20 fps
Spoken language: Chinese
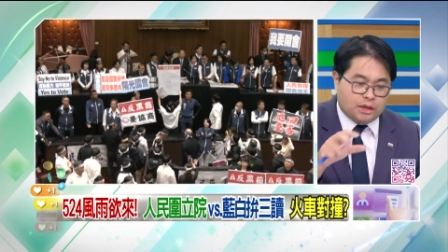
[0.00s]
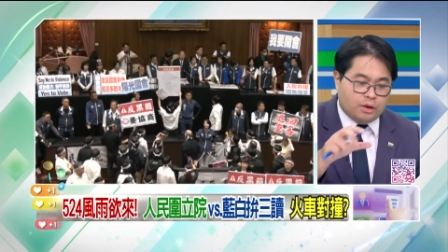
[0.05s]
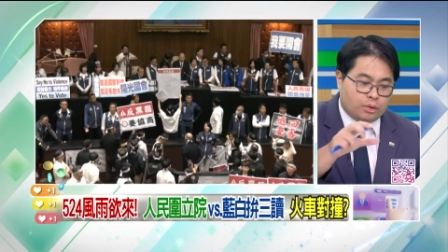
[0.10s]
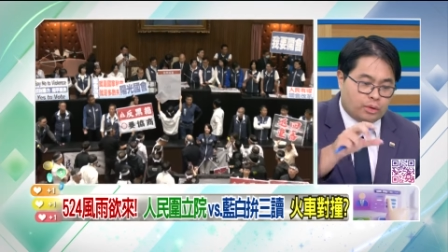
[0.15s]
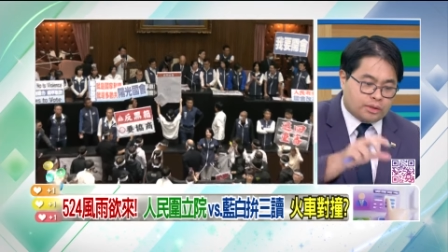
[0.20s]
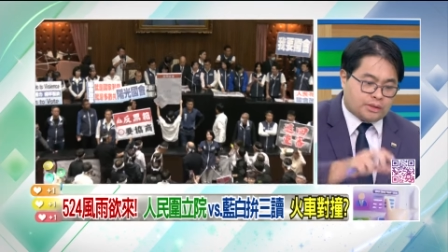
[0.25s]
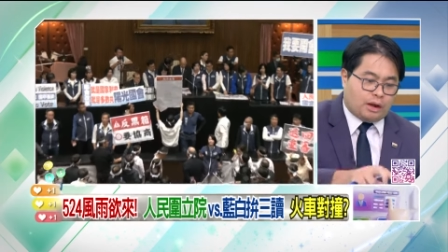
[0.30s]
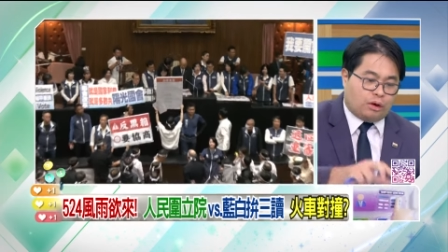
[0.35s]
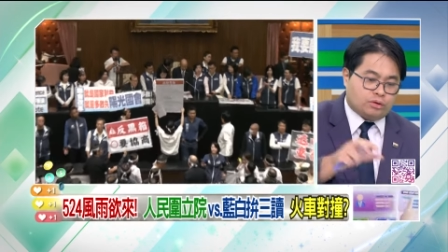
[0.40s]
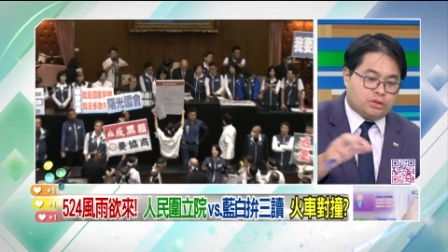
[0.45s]

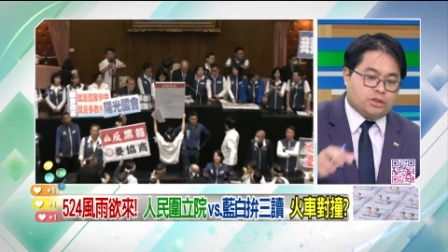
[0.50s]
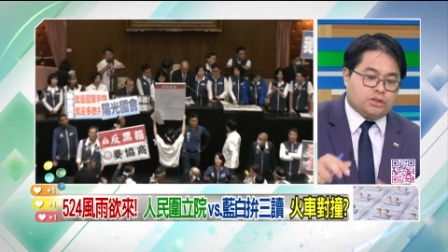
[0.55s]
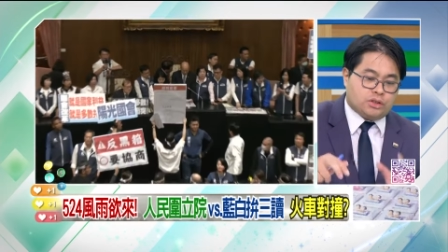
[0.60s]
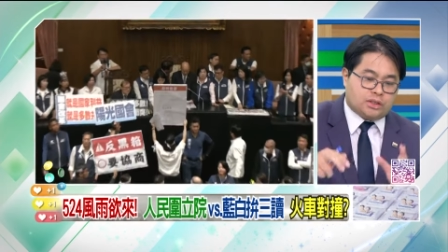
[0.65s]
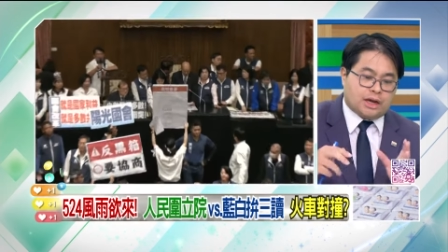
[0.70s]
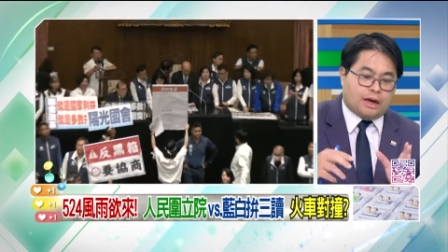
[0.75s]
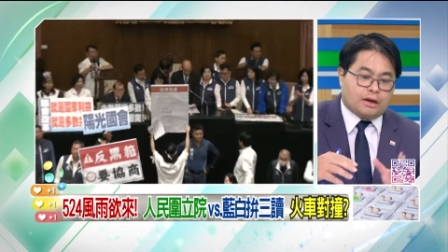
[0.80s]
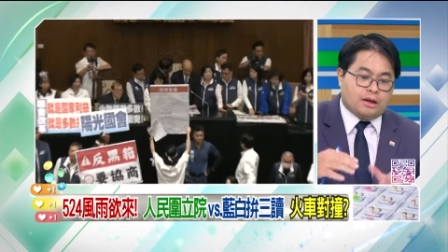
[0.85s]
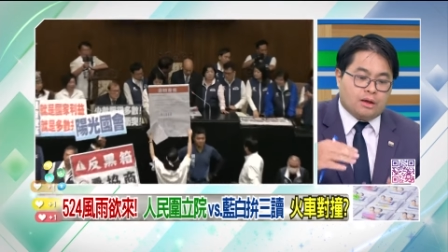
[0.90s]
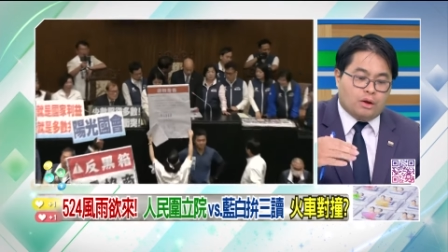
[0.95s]
会导致
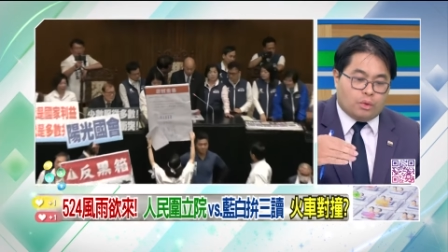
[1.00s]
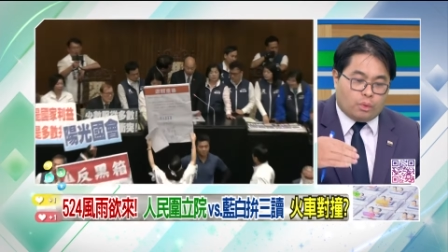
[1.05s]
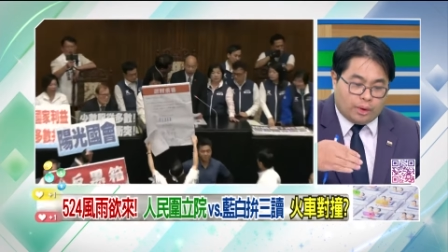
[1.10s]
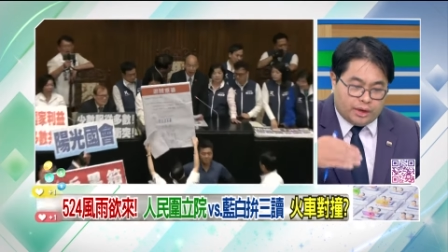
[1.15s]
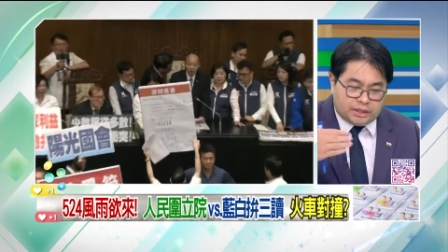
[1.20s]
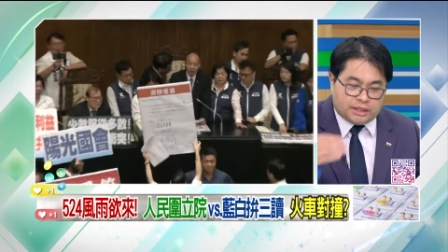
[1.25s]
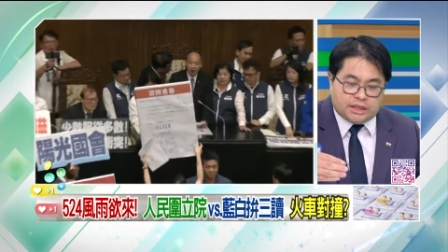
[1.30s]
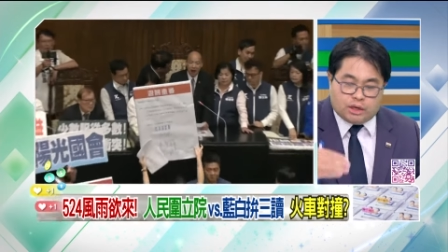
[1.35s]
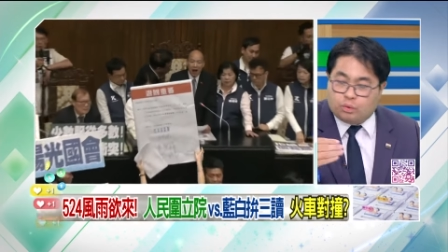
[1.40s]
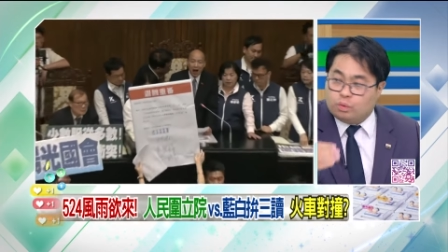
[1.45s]
像违
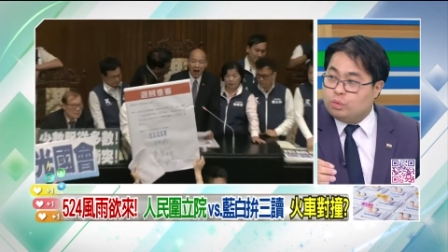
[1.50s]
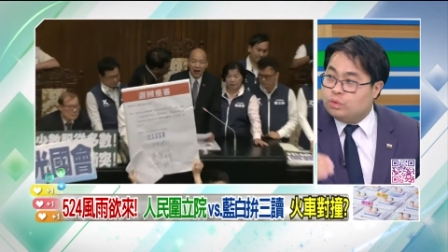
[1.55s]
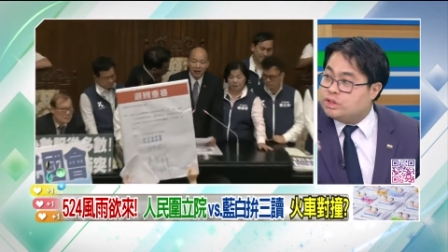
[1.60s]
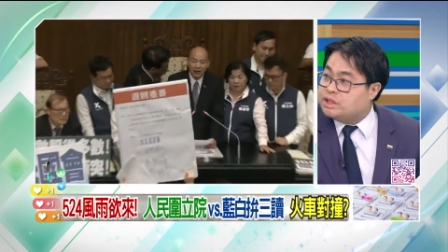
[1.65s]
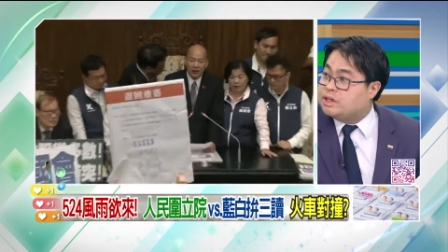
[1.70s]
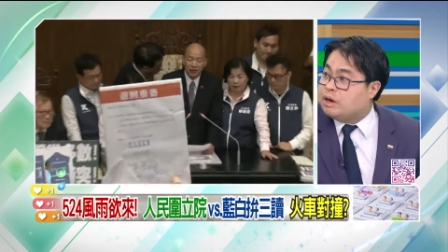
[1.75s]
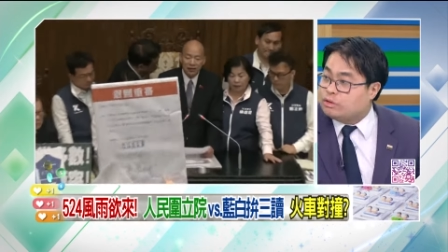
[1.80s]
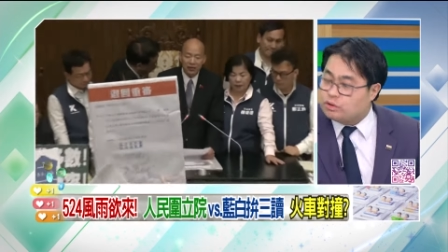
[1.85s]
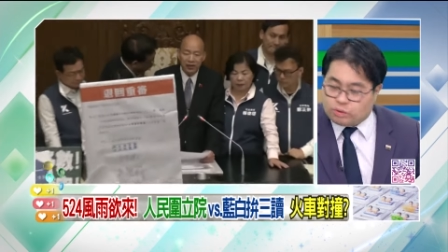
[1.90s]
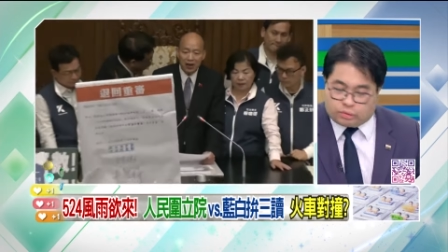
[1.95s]
宪无
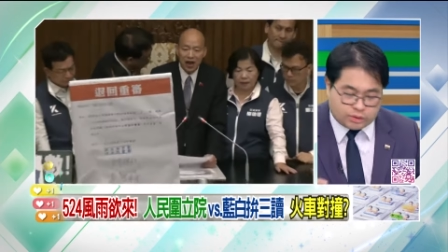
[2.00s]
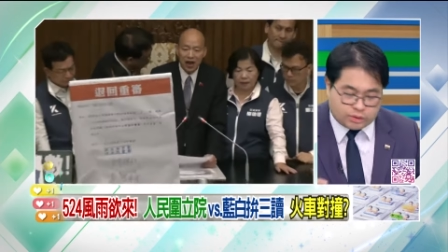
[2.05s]
效这种